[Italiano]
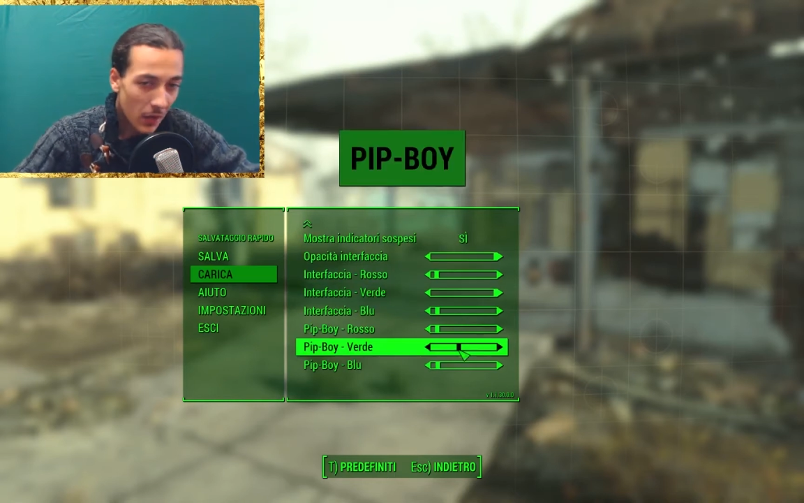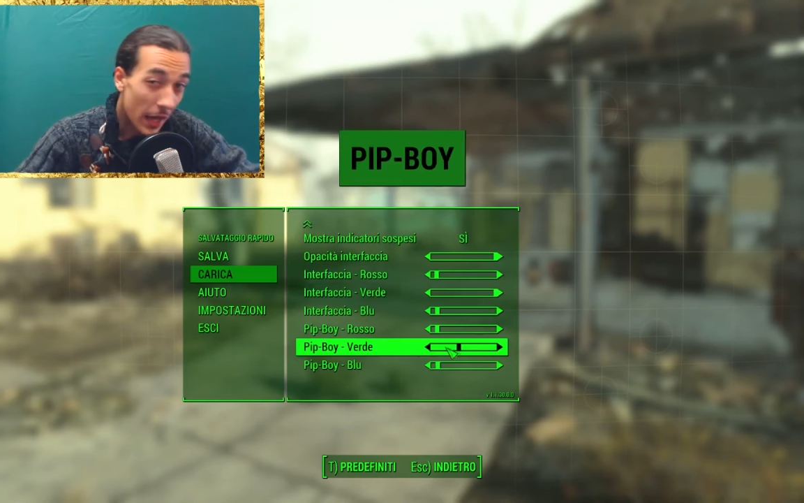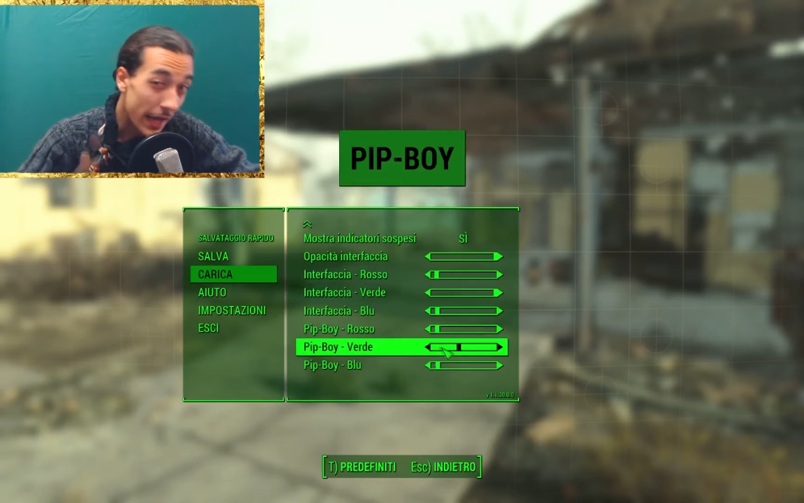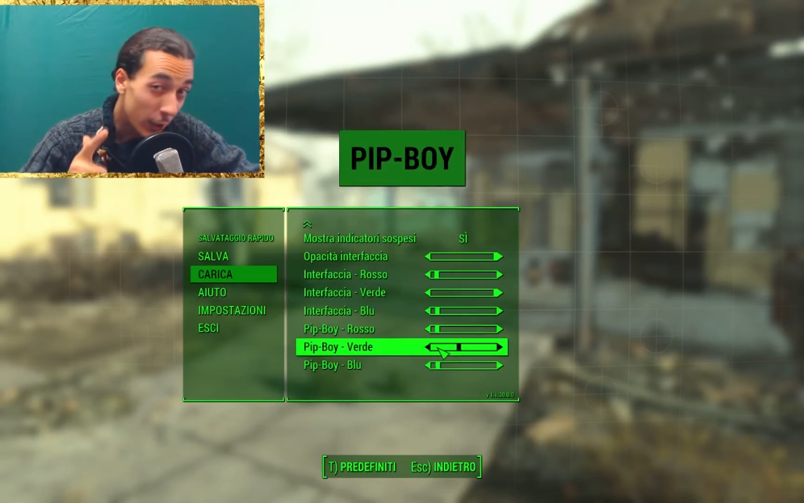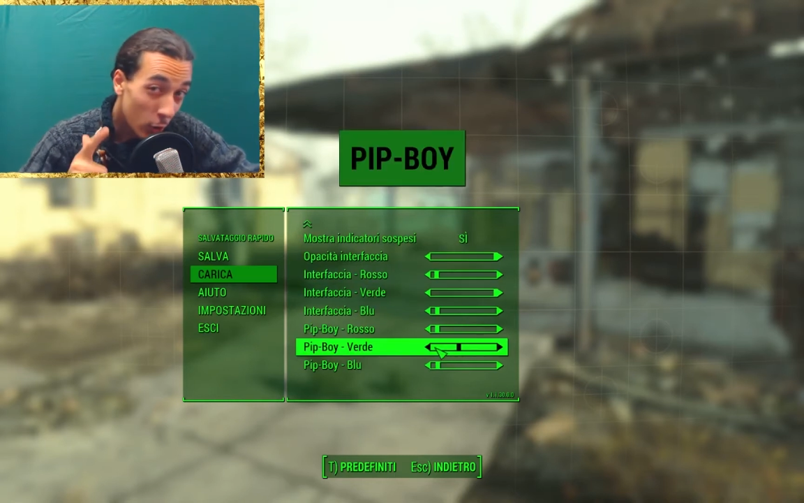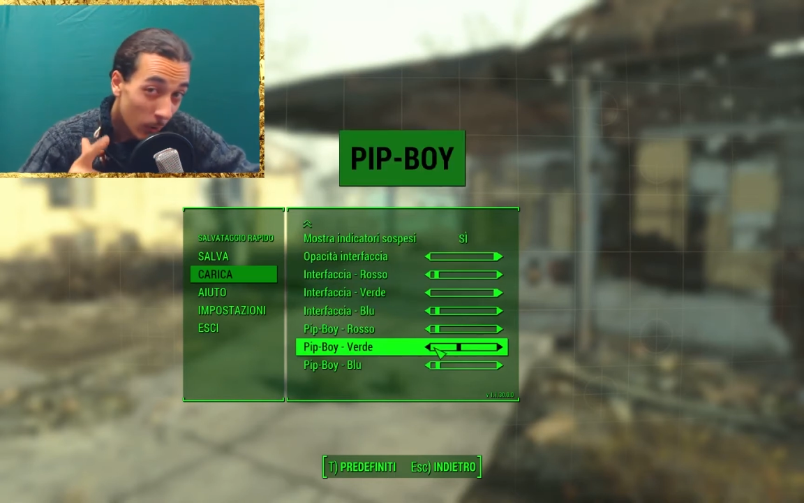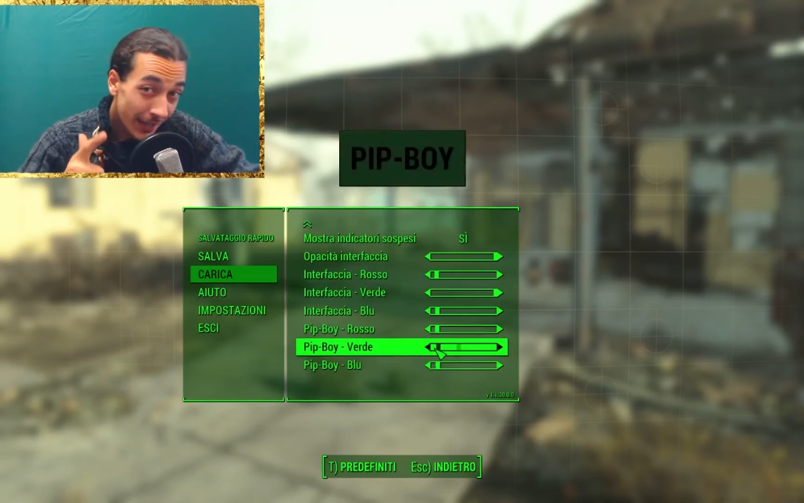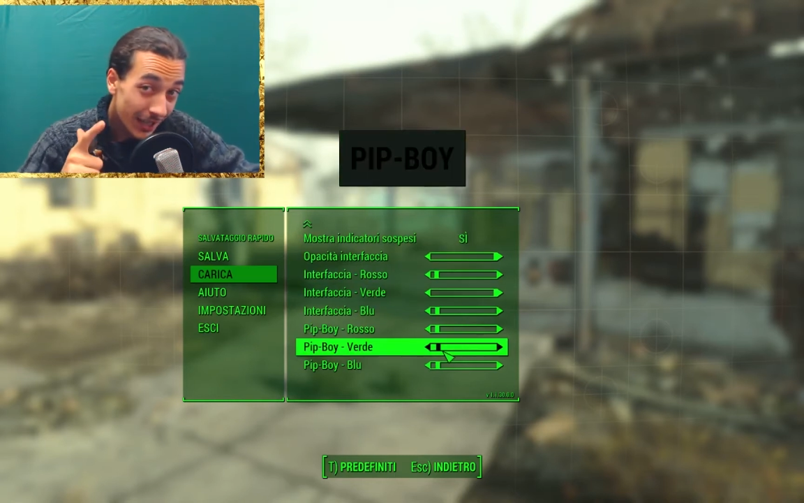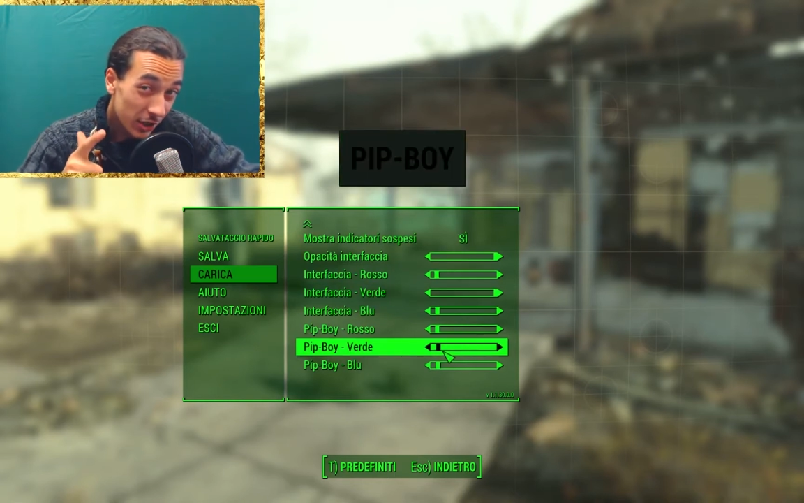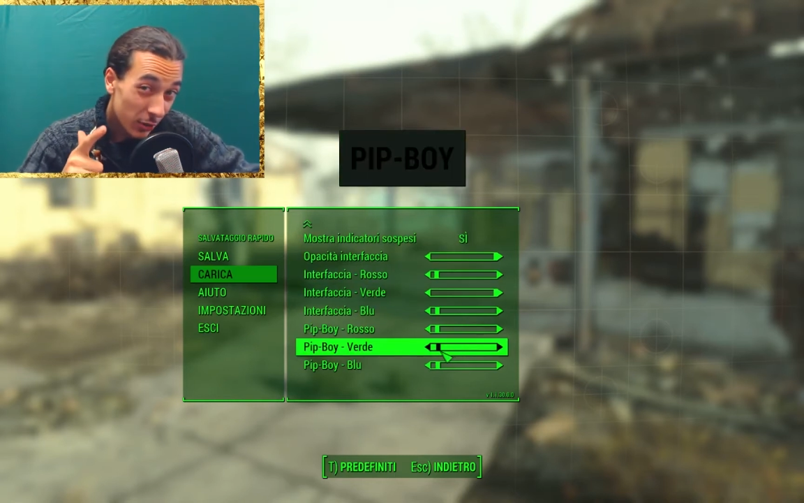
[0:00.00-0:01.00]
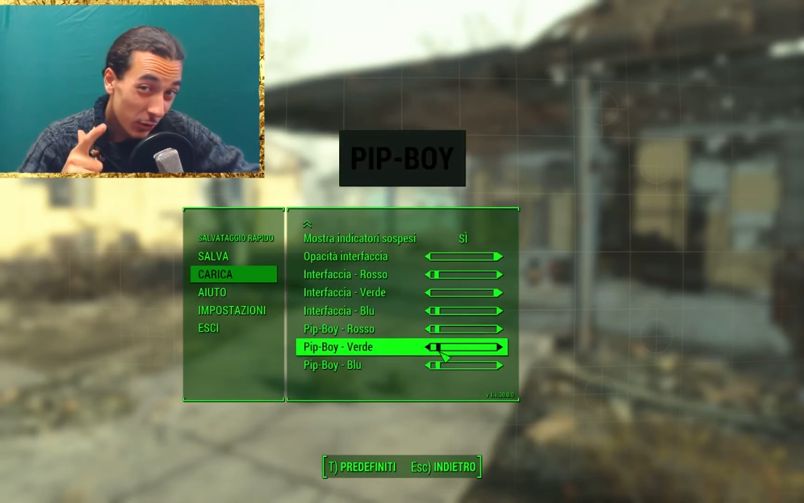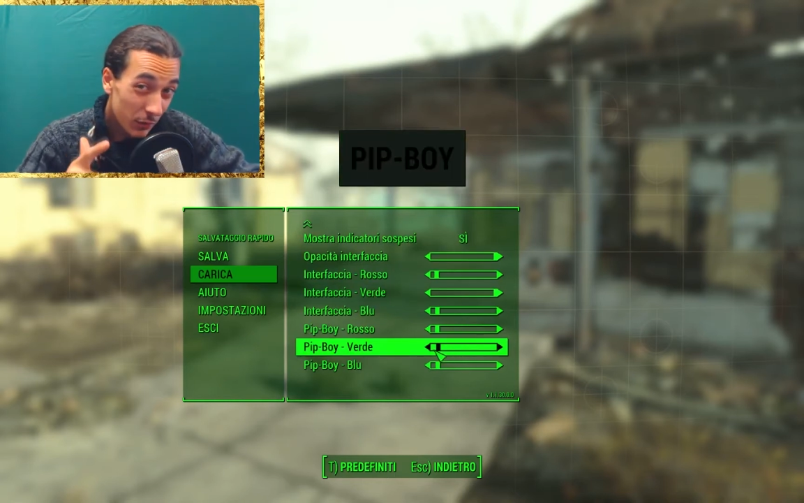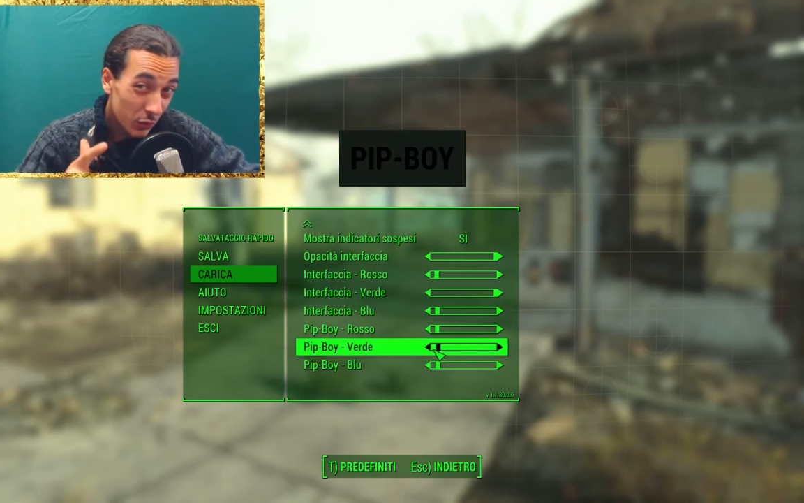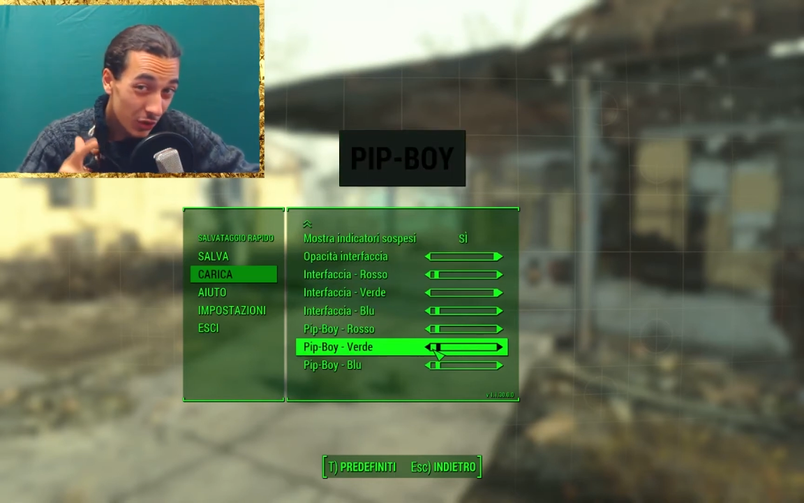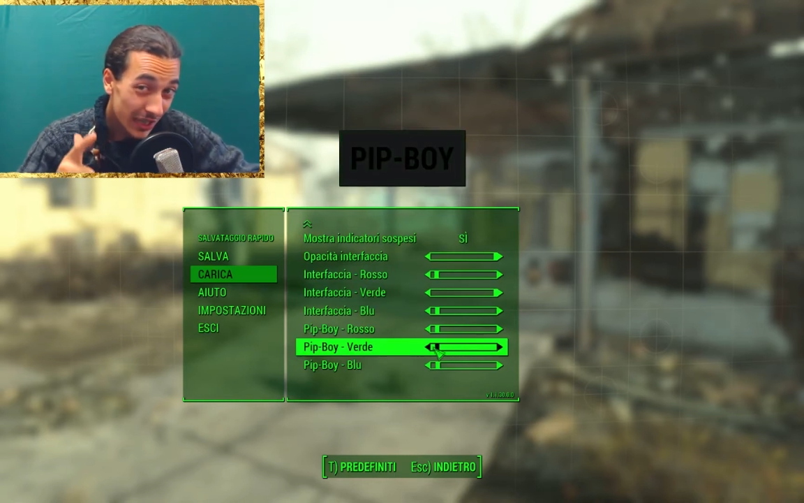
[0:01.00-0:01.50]
e come i cacciatori più
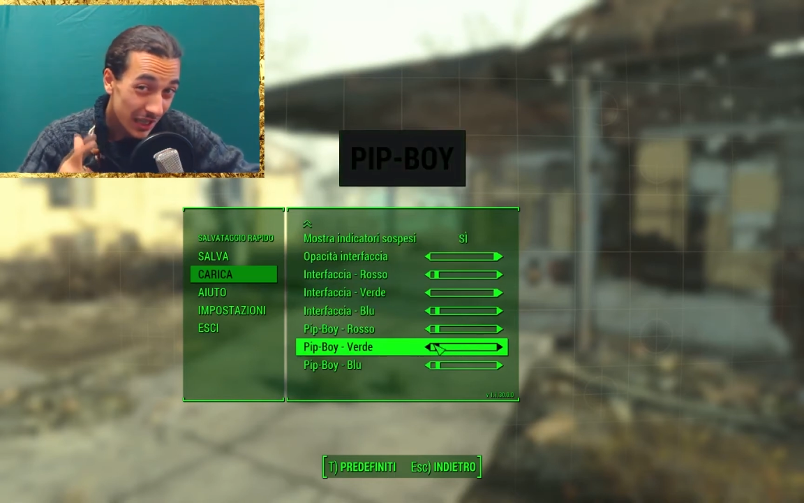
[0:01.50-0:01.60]
saggi